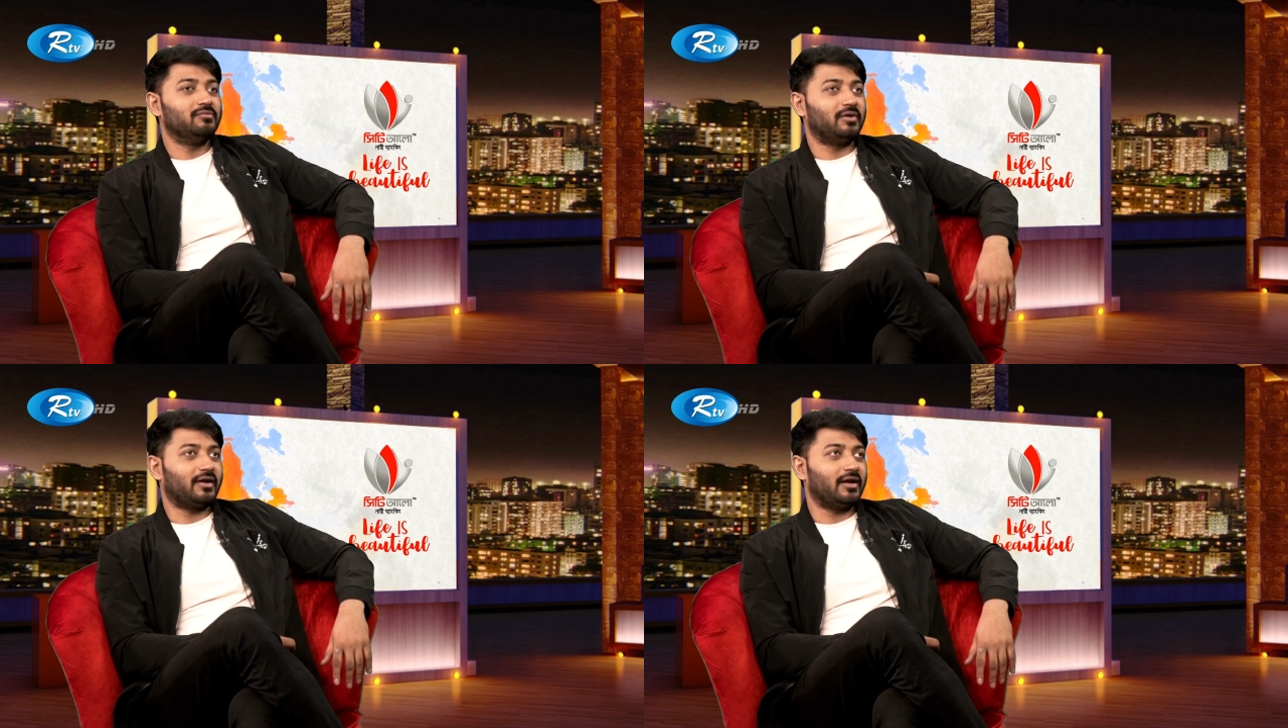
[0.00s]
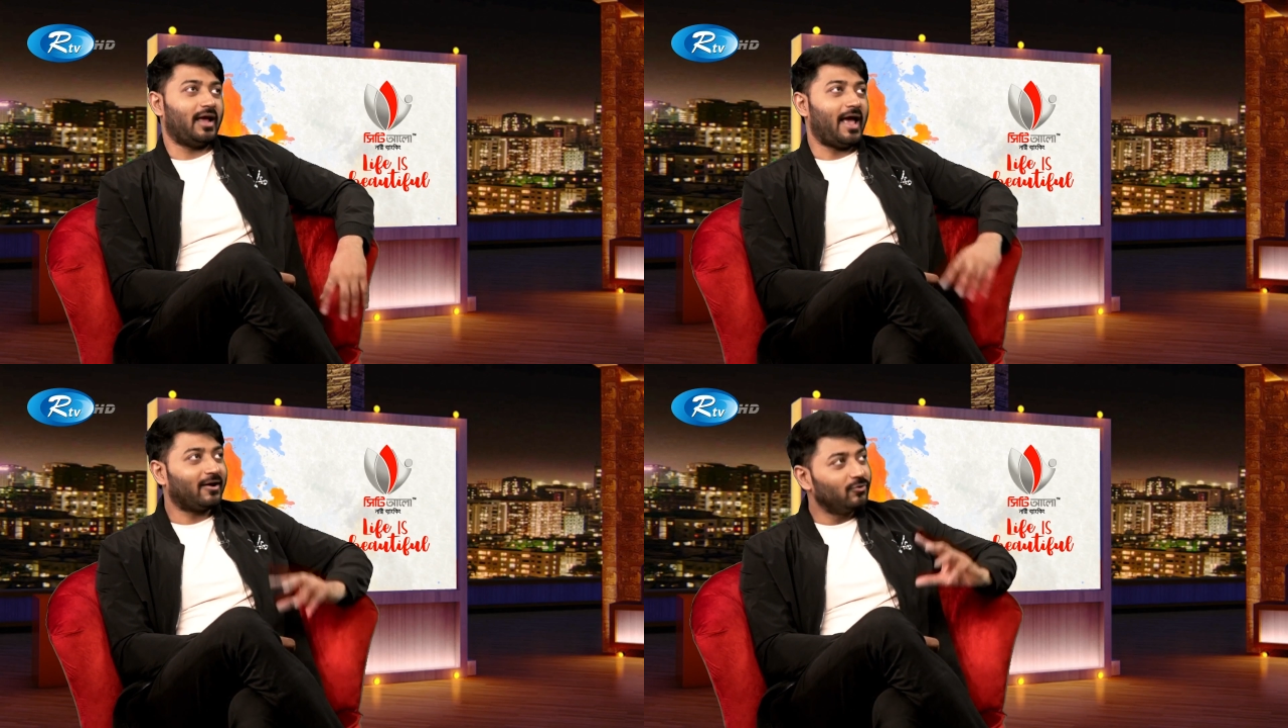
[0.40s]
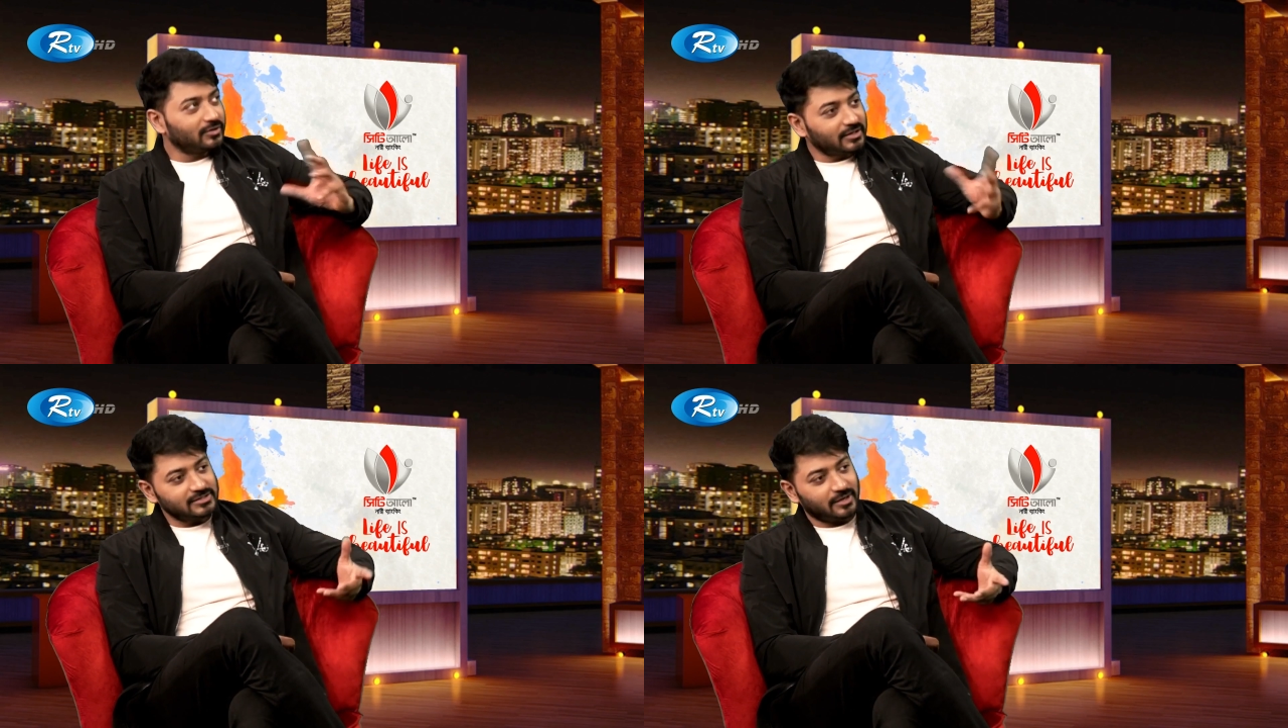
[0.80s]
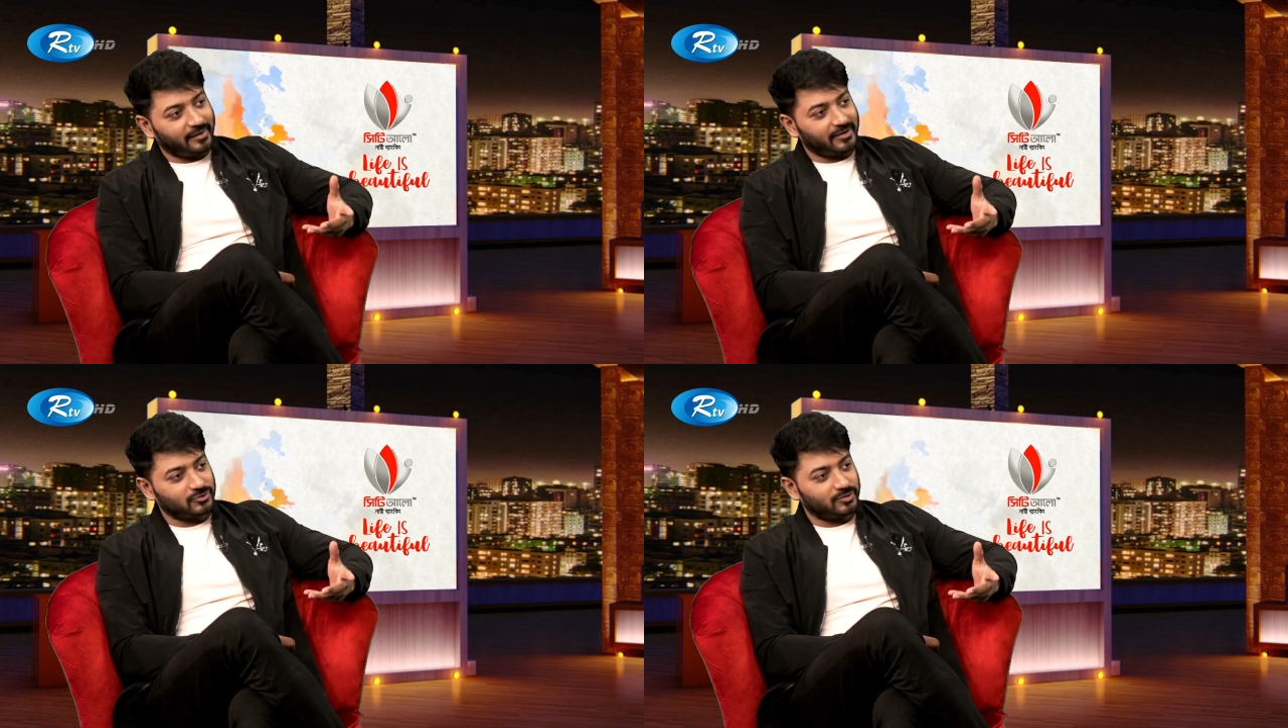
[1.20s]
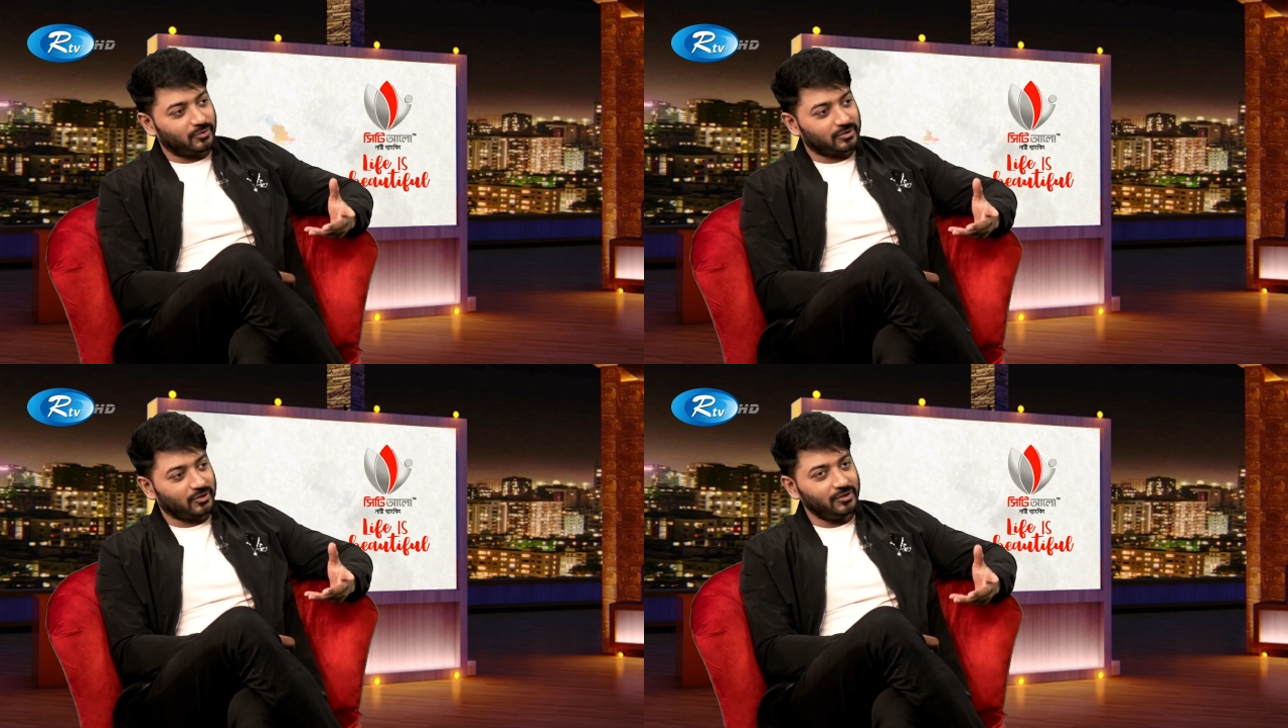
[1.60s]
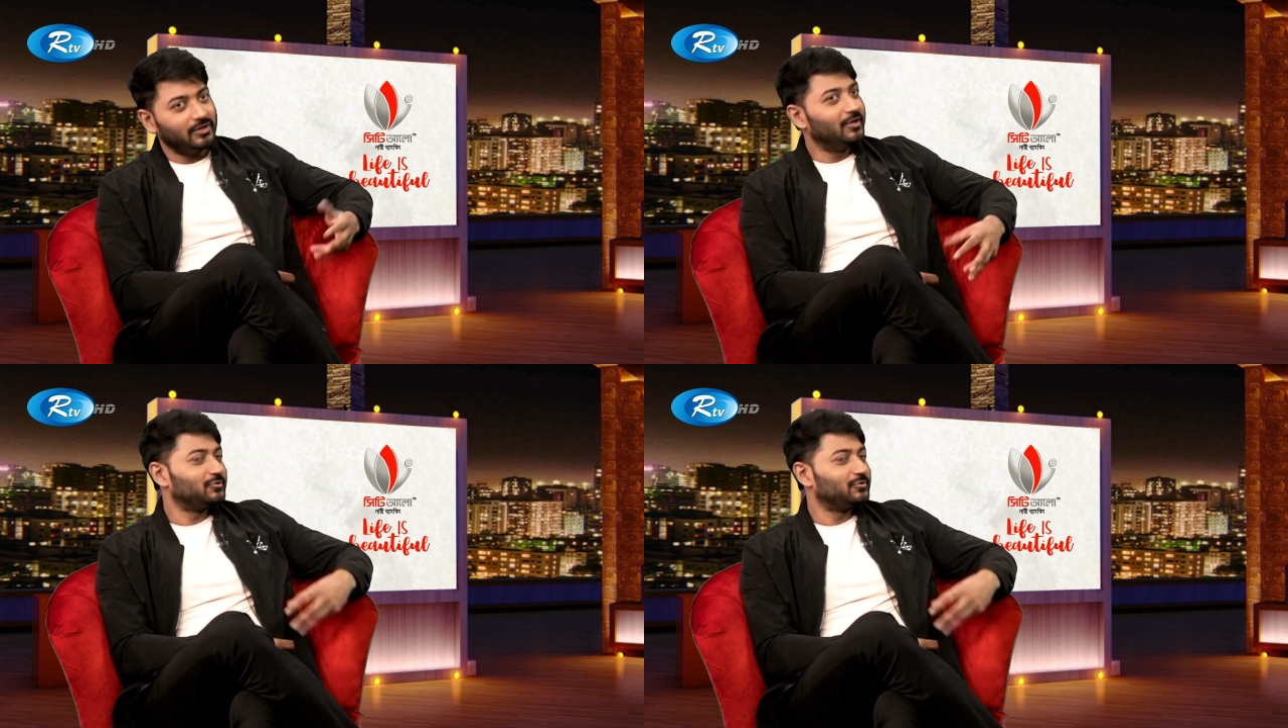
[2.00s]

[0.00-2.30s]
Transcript: বাট এখনকার জামানায় যদি বলতে হয়